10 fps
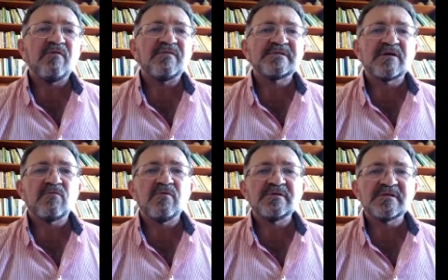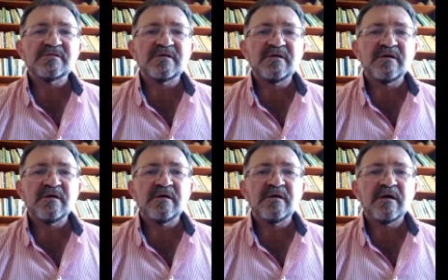a fazer coisas
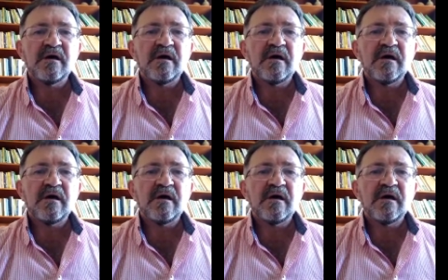que